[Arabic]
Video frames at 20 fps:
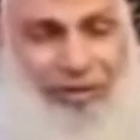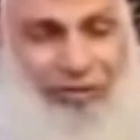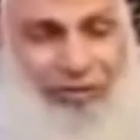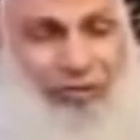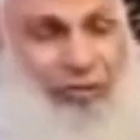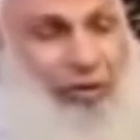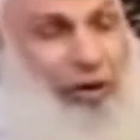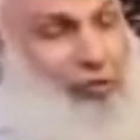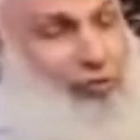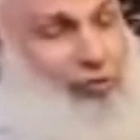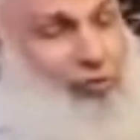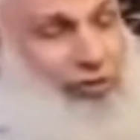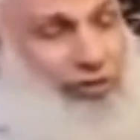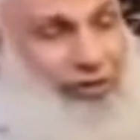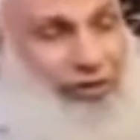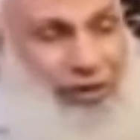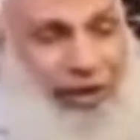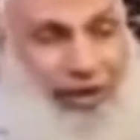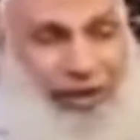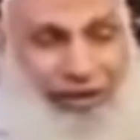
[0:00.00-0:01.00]
ولو
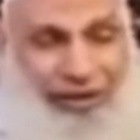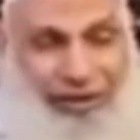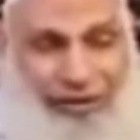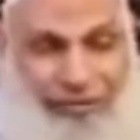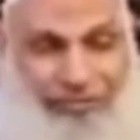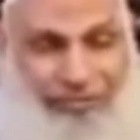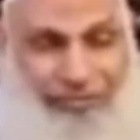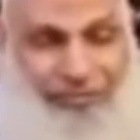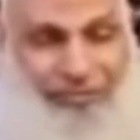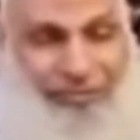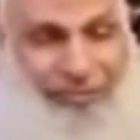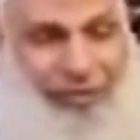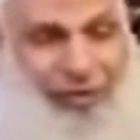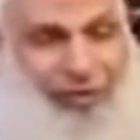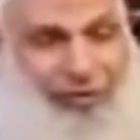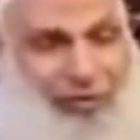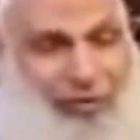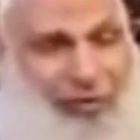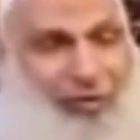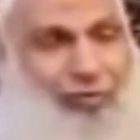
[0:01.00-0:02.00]
اتكلم
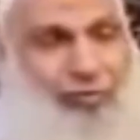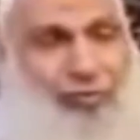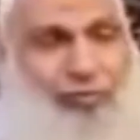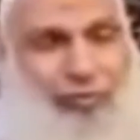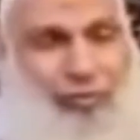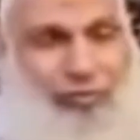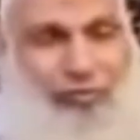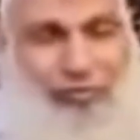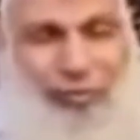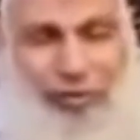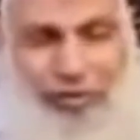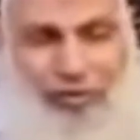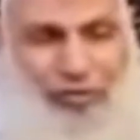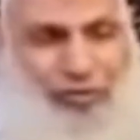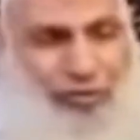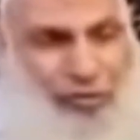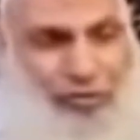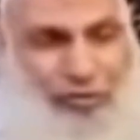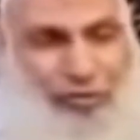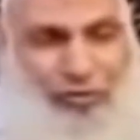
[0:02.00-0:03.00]
اطلب
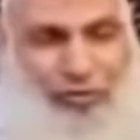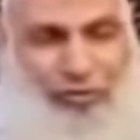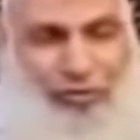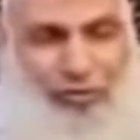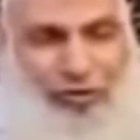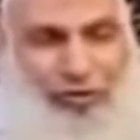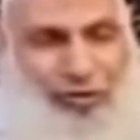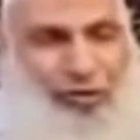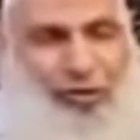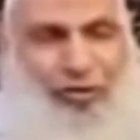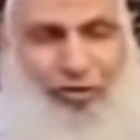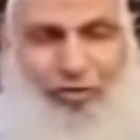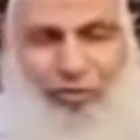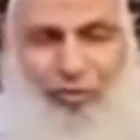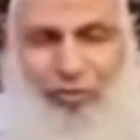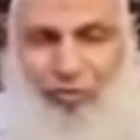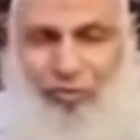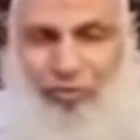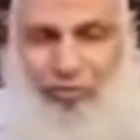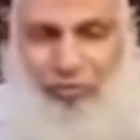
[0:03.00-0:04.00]
منه
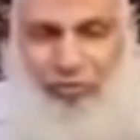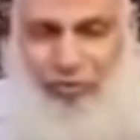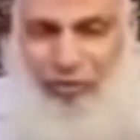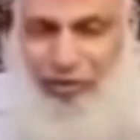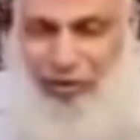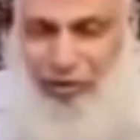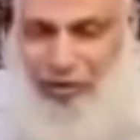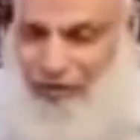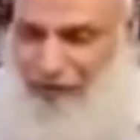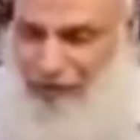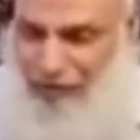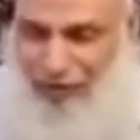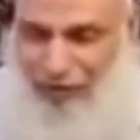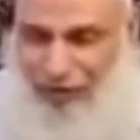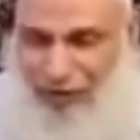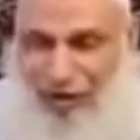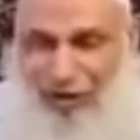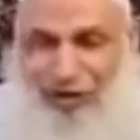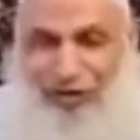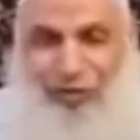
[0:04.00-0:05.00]
انه يغفر
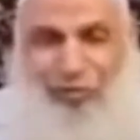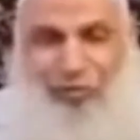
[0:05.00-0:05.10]
لك